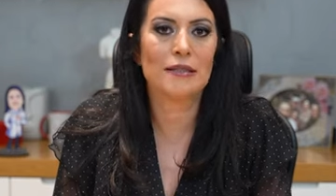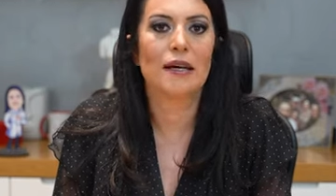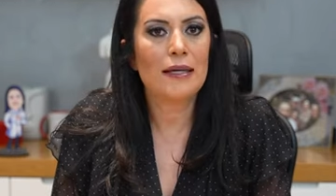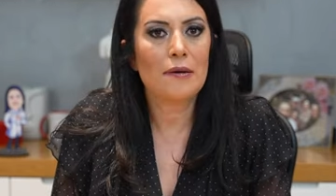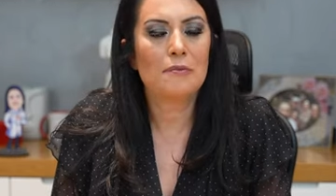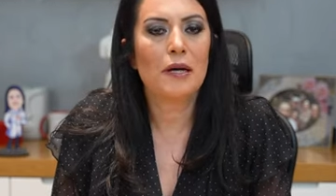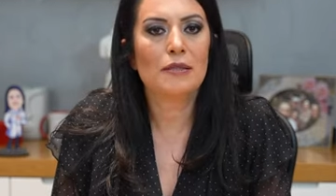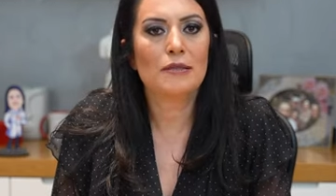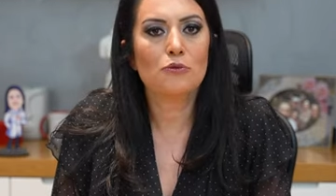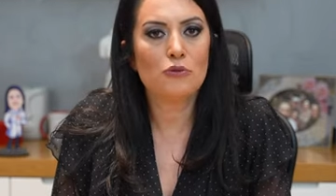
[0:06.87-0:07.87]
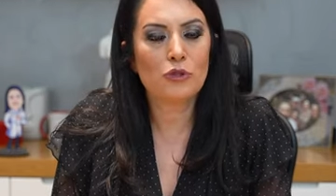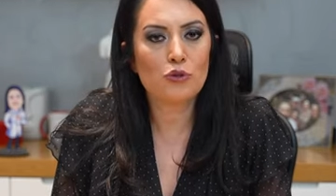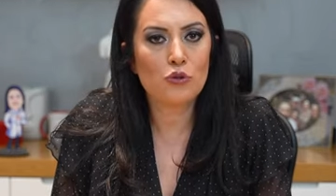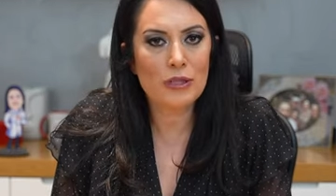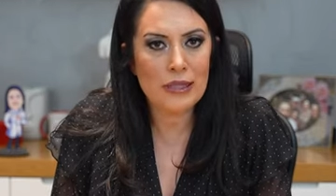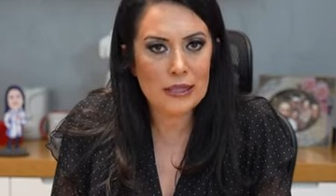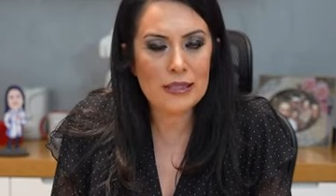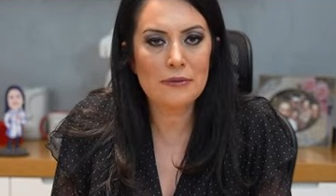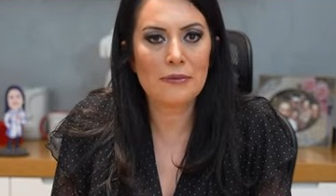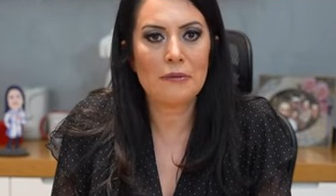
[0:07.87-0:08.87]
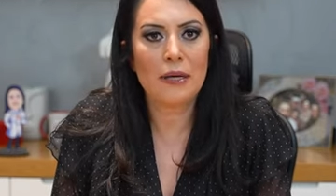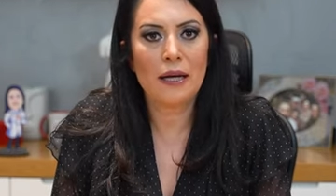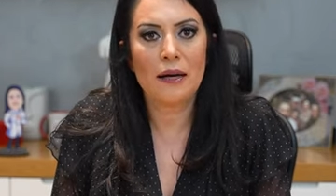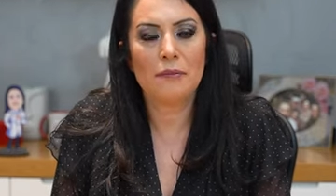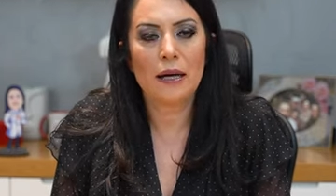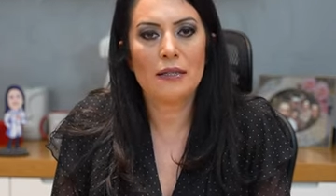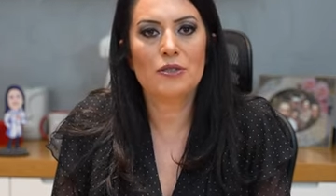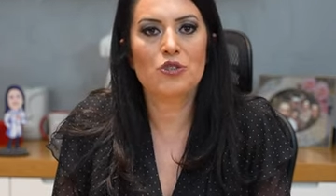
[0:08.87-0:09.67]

Ne yapmakta? Ultrasonik akımla beraber